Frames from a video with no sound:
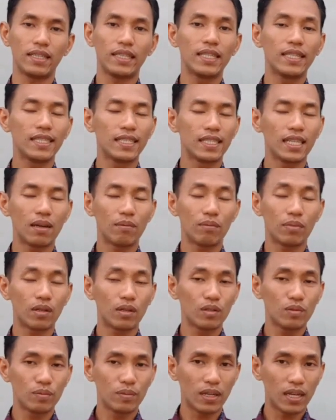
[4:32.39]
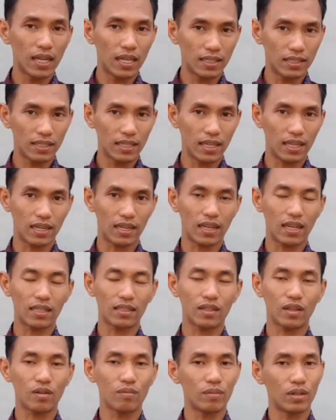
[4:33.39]
tidak perlu belajar
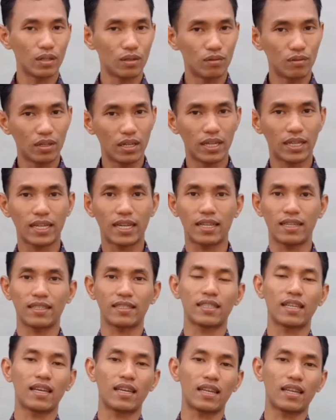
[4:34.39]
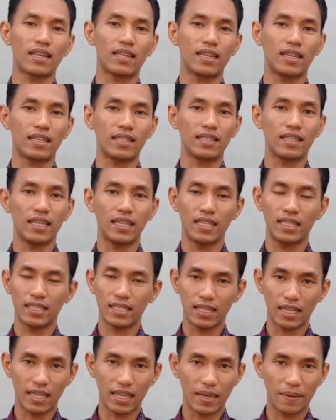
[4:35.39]
atau menggunakan sarana dari
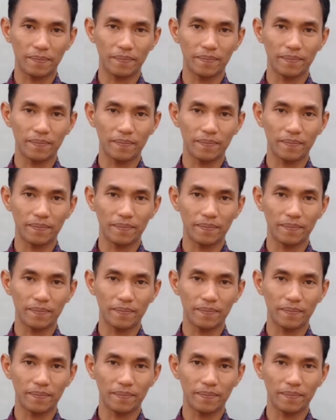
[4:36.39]
saya.